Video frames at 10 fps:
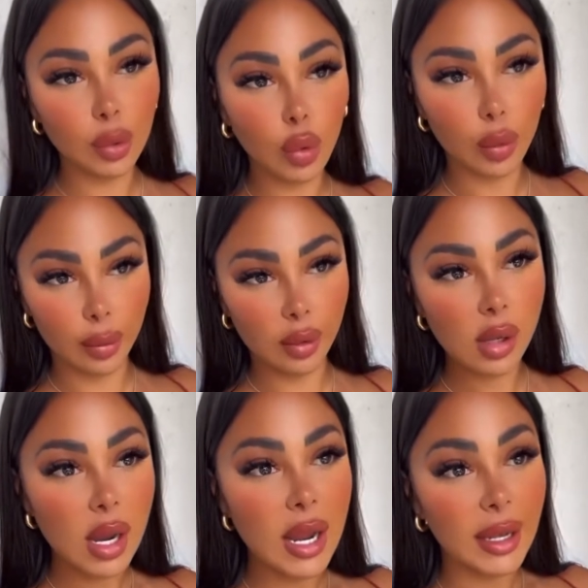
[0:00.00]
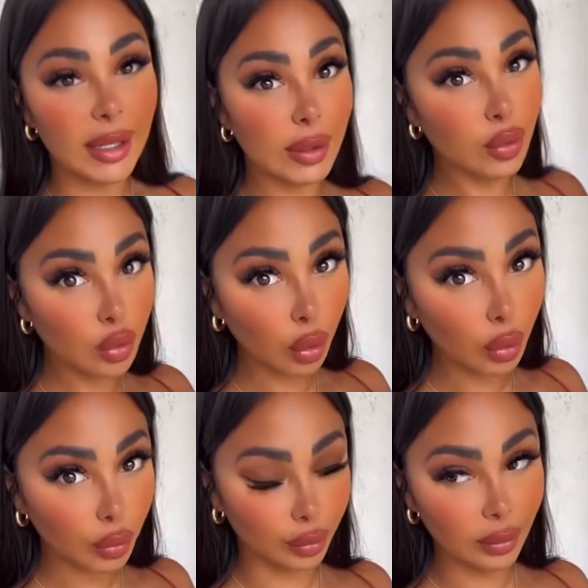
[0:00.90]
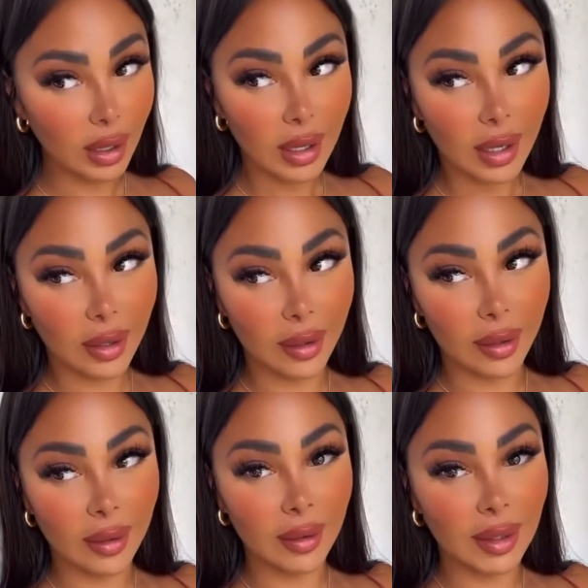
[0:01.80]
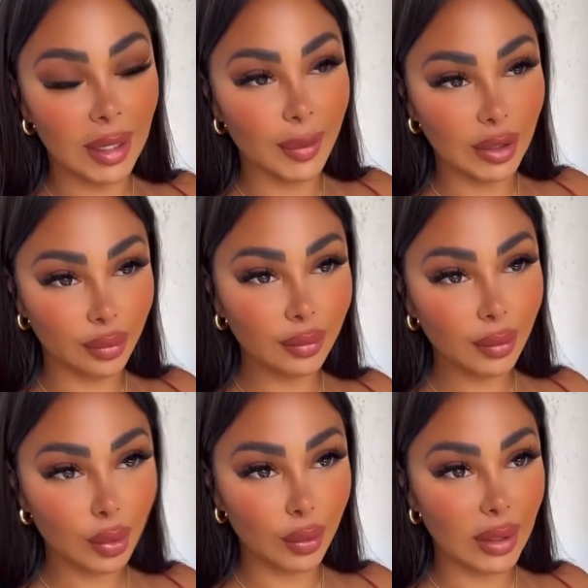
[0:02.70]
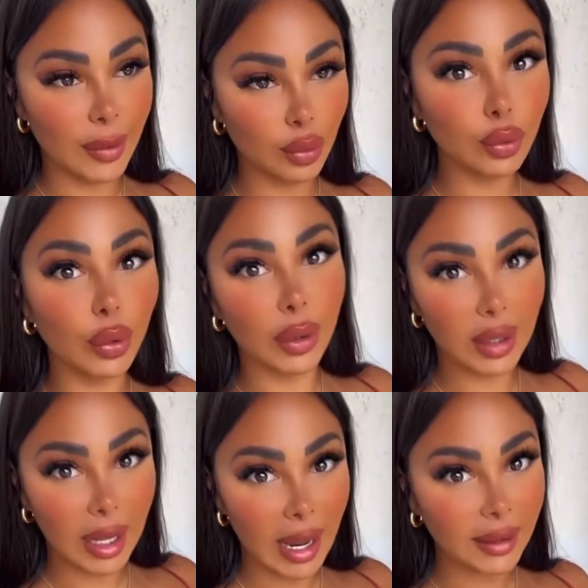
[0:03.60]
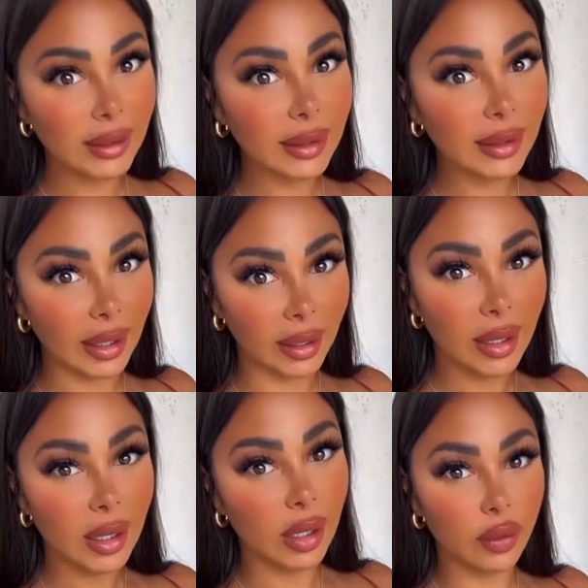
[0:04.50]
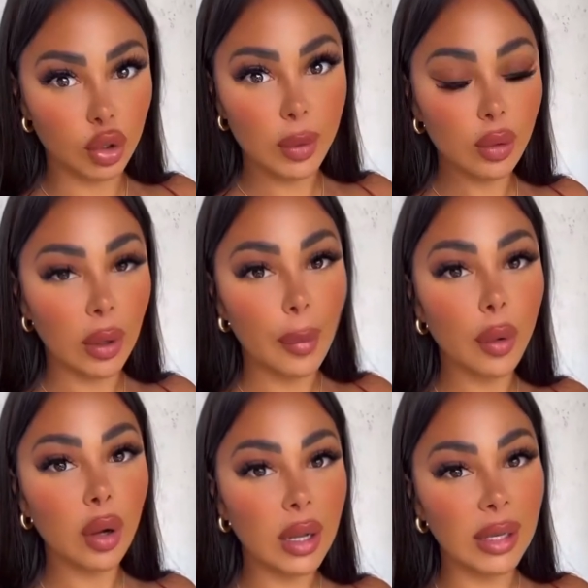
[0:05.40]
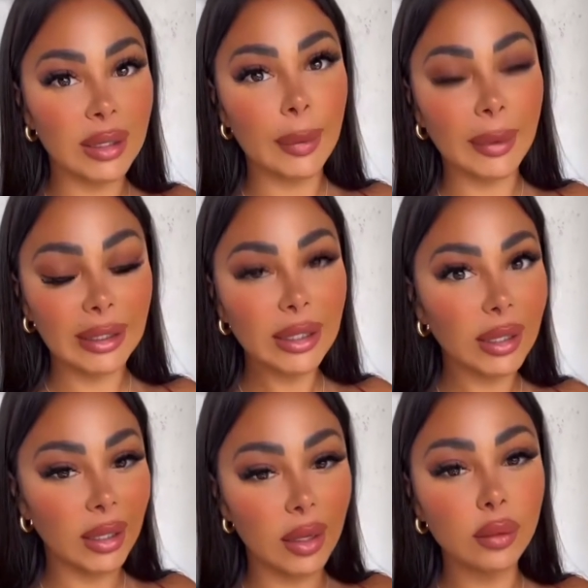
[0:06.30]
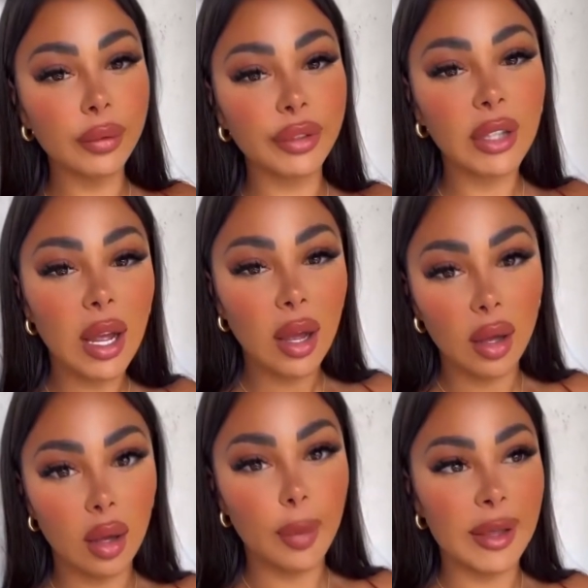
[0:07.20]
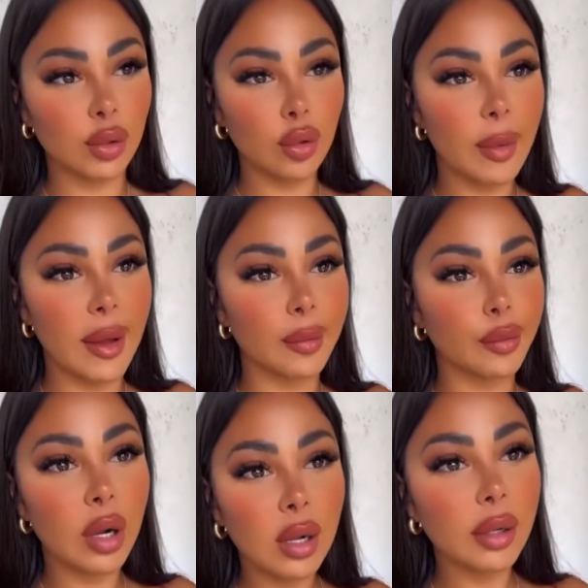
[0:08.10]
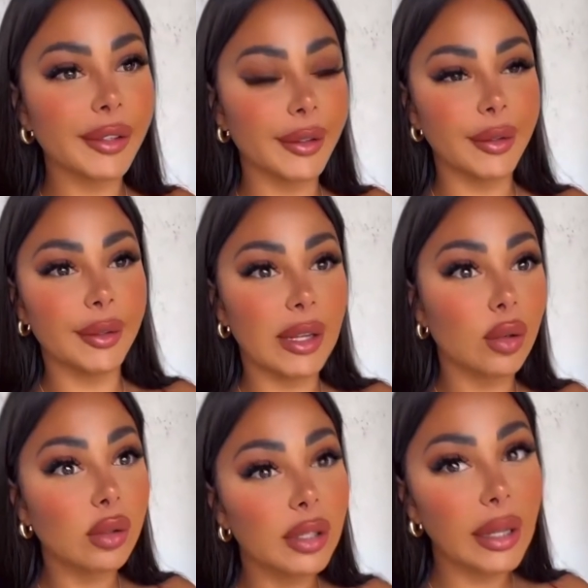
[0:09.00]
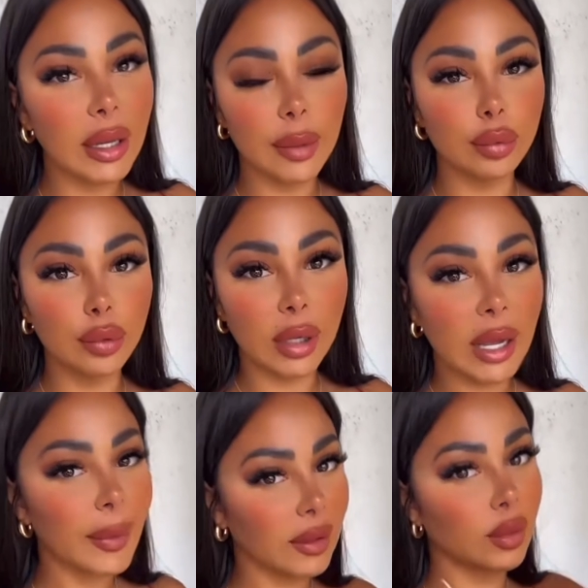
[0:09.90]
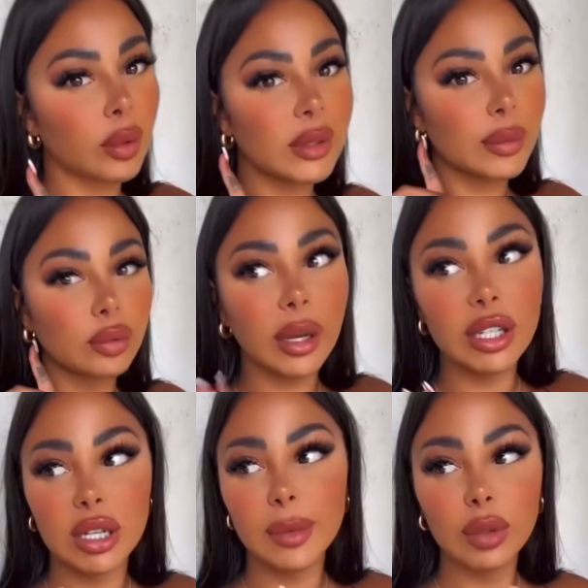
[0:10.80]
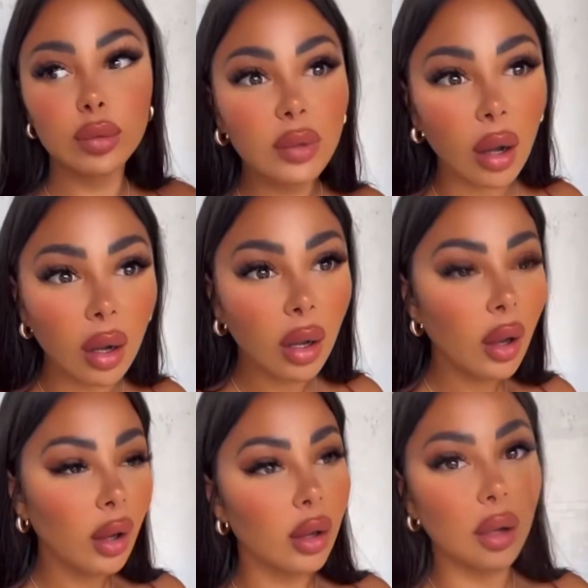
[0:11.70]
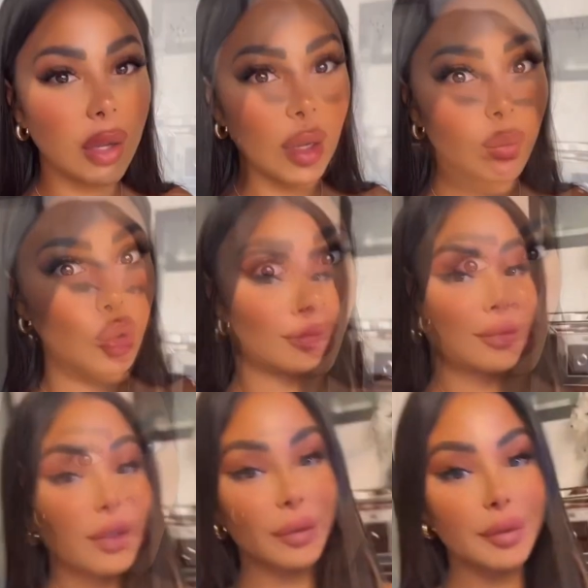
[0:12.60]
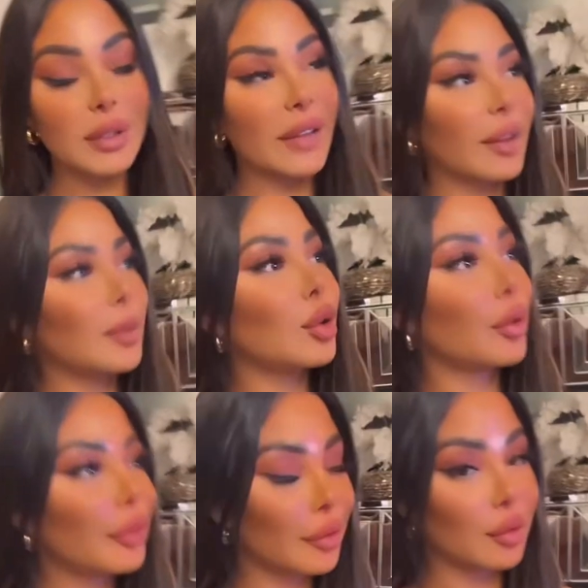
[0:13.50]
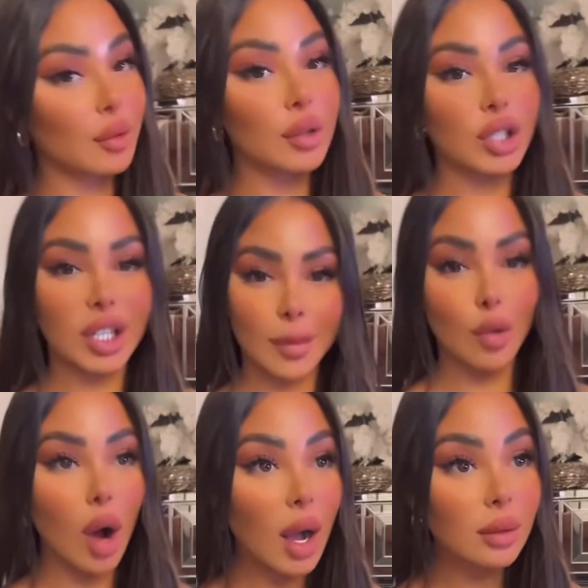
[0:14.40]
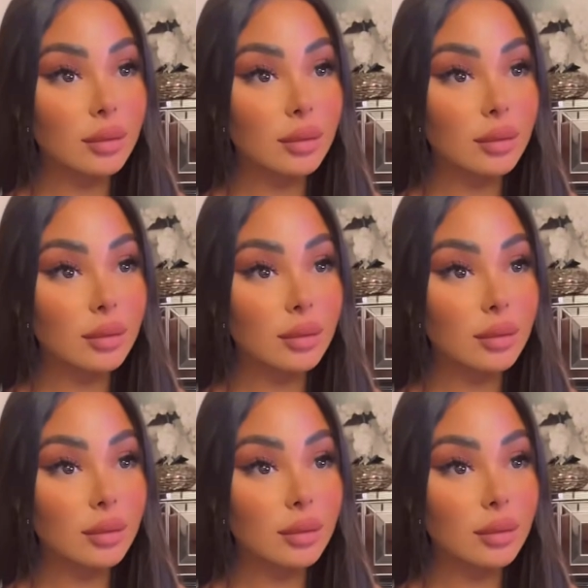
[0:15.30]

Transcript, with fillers: trop beau. Et surtout euh, les bijoux sont des bijoux de qualité. Et, franchement, le rapport qualité-prix, il est ouf. Euh, parce que ben, moi, euh, les colliers, les bouts d'oreilles, par exemple, ces boucles d'oreilles, je les mets tout le temps. Euh, carrément, je me baigne. Vous avez mis le feu chez moi.